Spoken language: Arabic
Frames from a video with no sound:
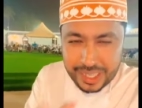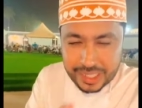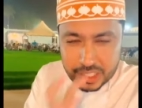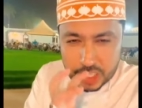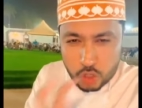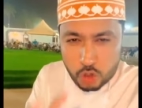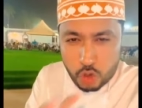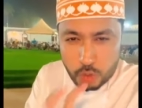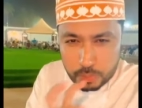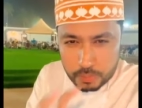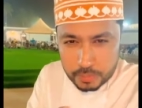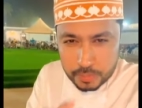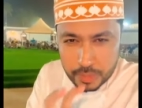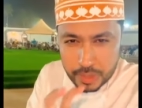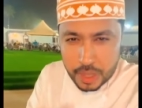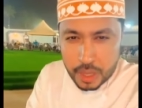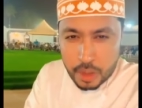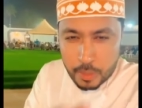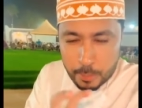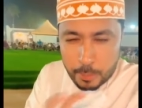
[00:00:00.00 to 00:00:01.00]
بنعطيكم
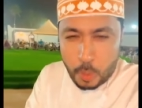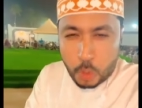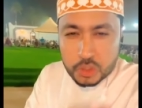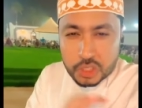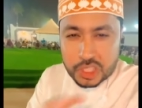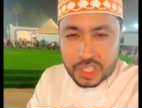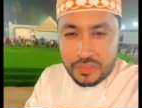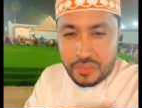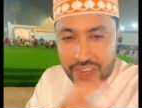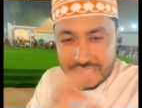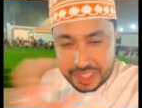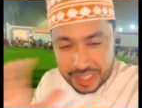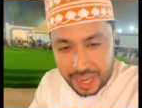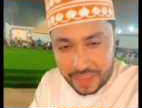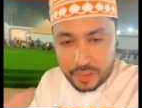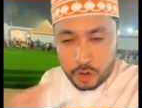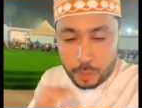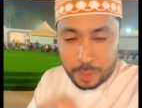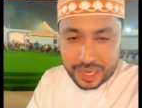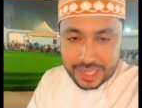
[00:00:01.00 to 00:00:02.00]

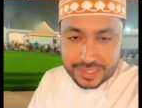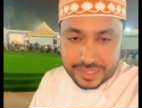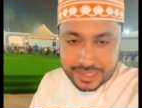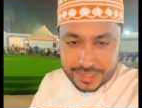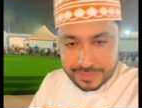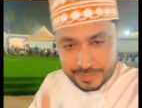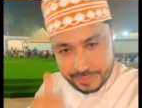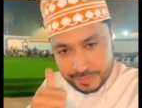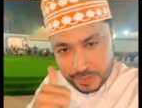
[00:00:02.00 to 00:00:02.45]
مقتطفات عن هذا إيه. الاوبريت